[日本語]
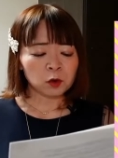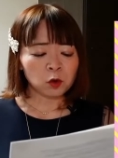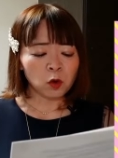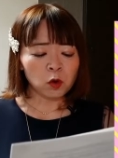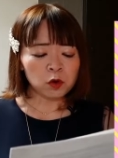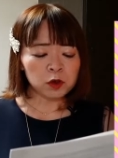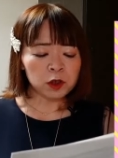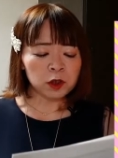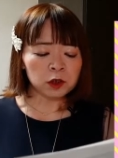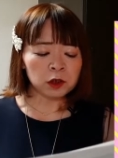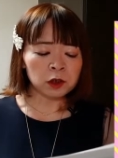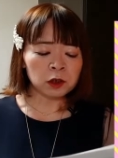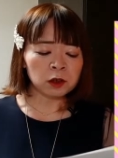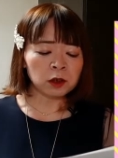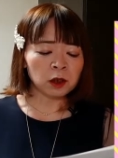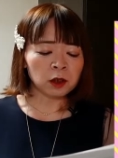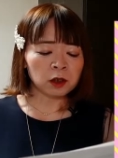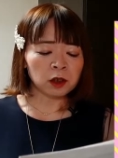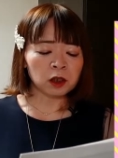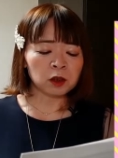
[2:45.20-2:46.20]
どうせ死
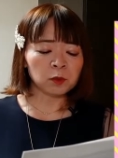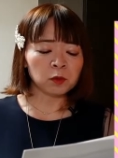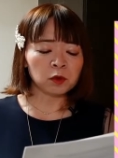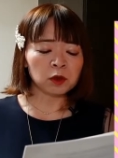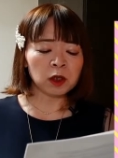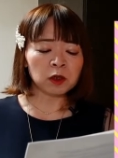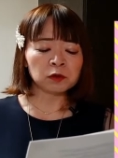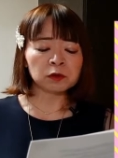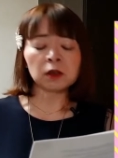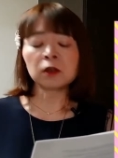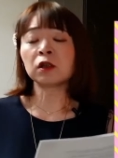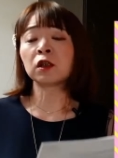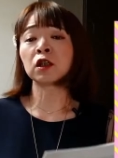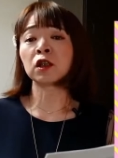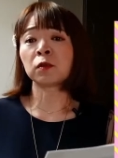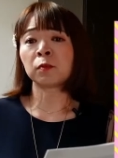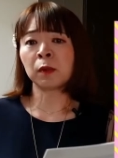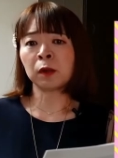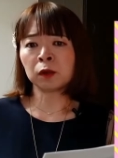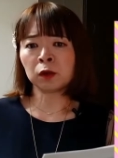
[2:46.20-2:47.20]
んだら何もなくなっ
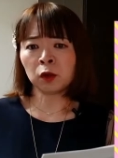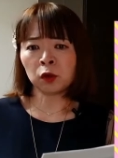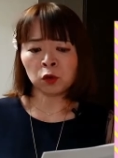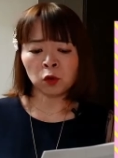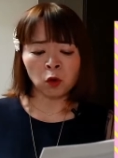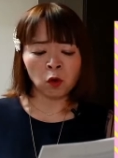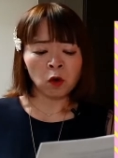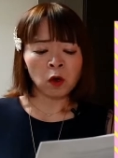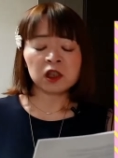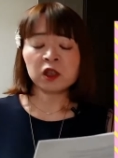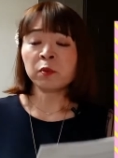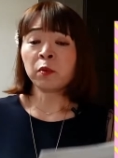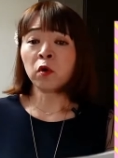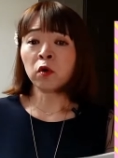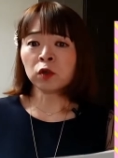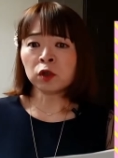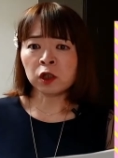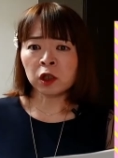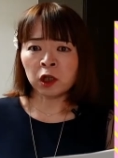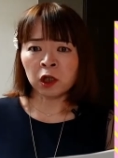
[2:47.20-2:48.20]
てしまうんだと自
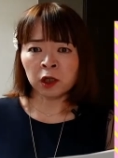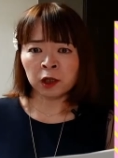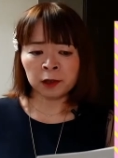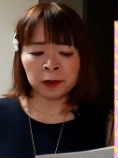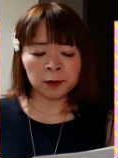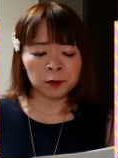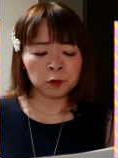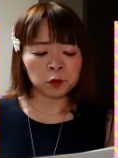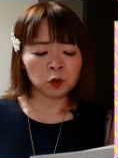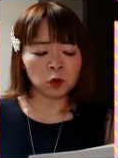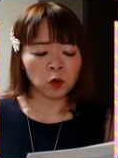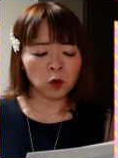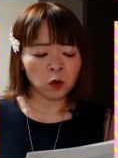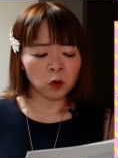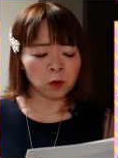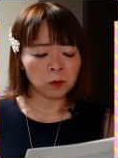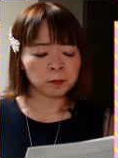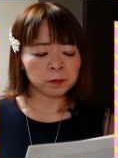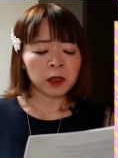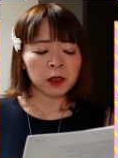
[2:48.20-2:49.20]
暴自棄になる
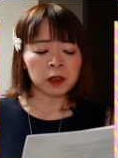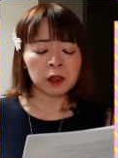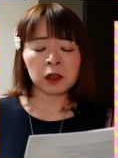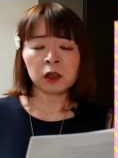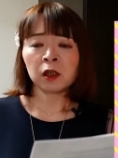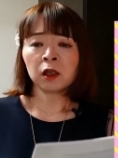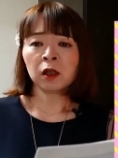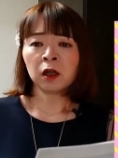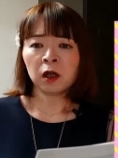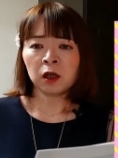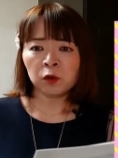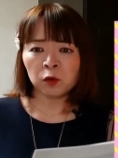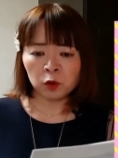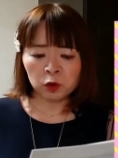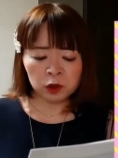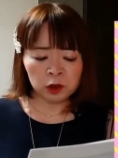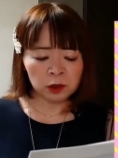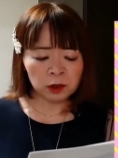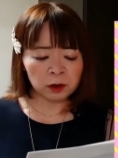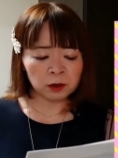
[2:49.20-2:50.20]
と、生きがい
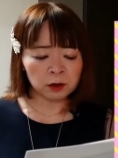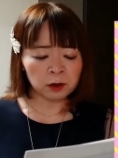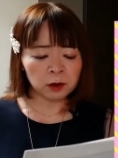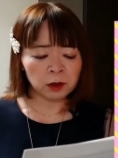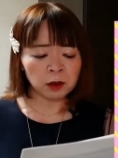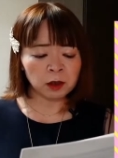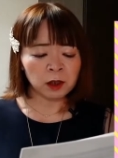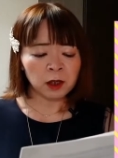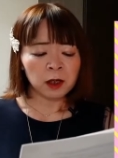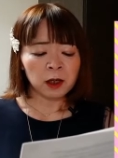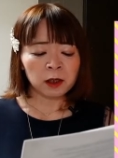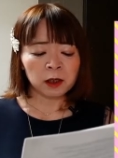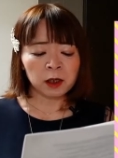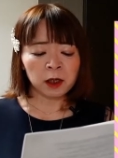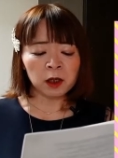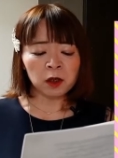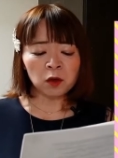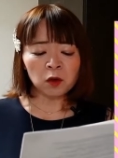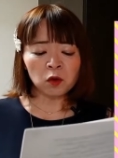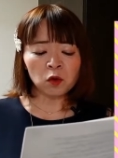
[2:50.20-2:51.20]
を失ったり、
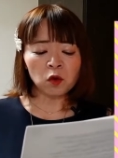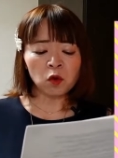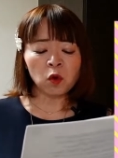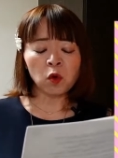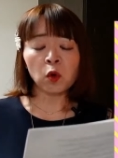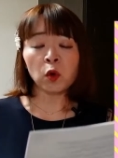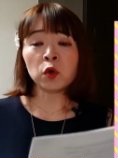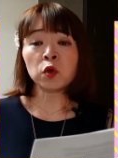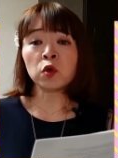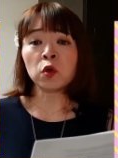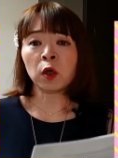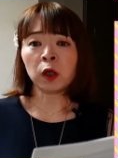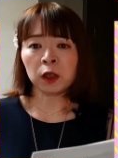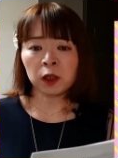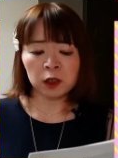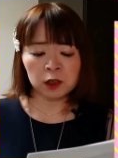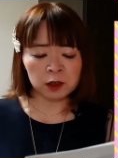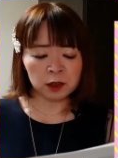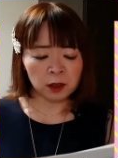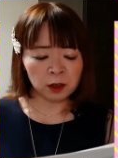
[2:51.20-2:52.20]
健康をおろそ
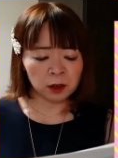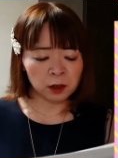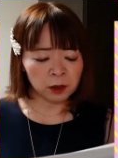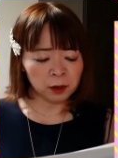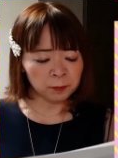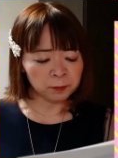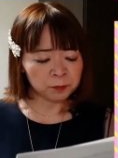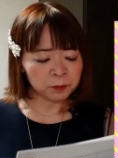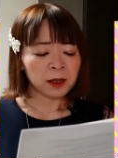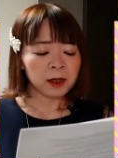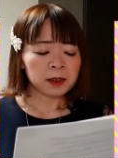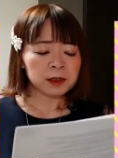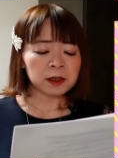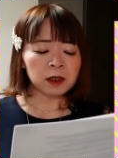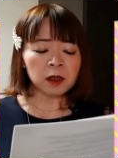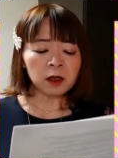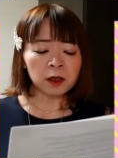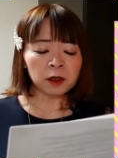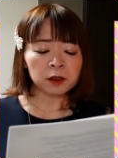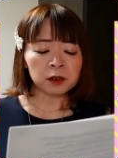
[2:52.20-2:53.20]
かにしたり、
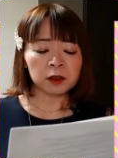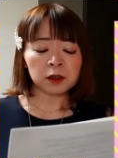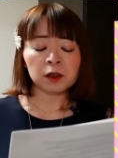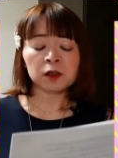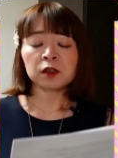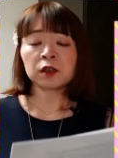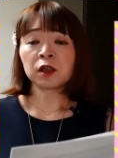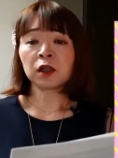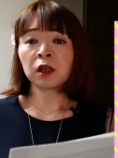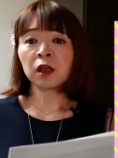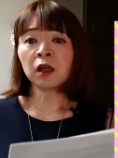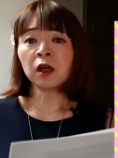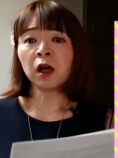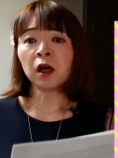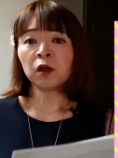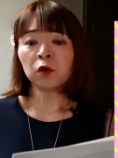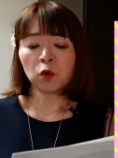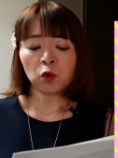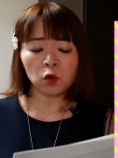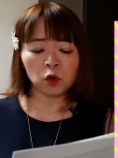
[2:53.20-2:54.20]
社会に対して危
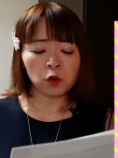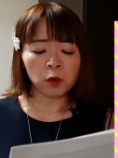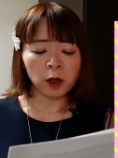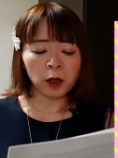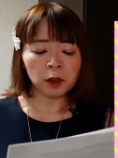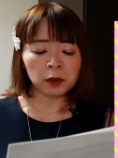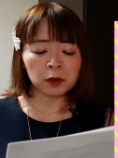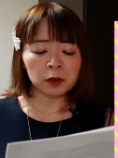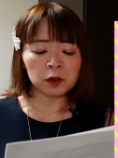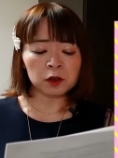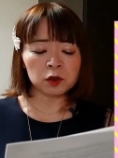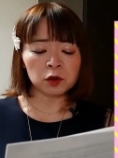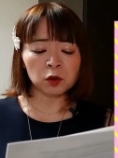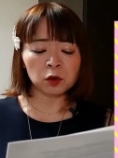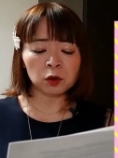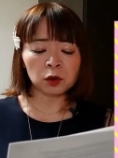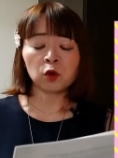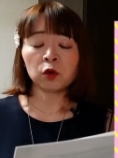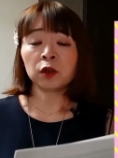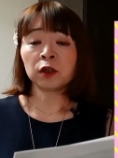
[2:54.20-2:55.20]
害を加えたり
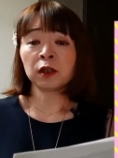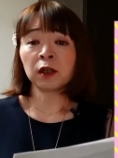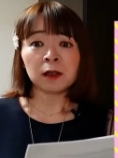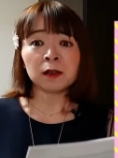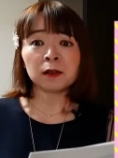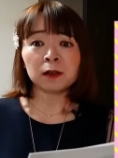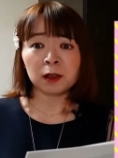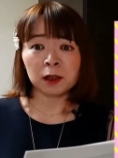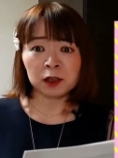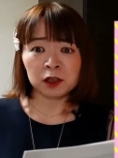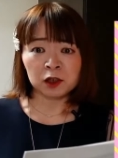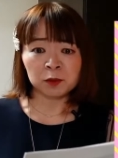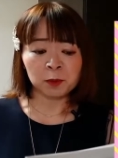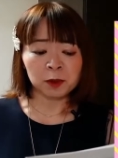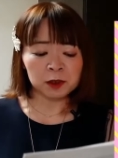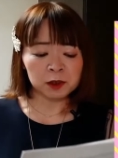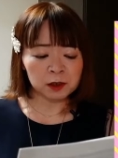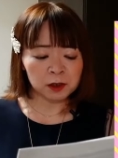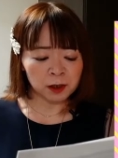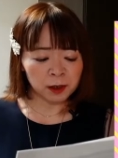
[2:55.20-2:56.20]
するようになったり
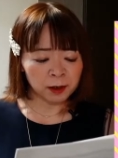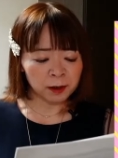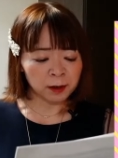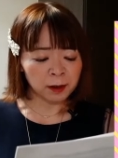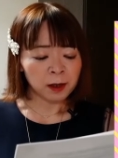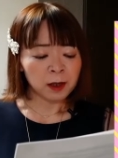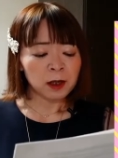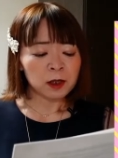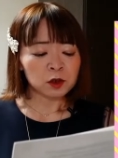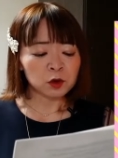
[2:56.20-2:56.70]
しまして、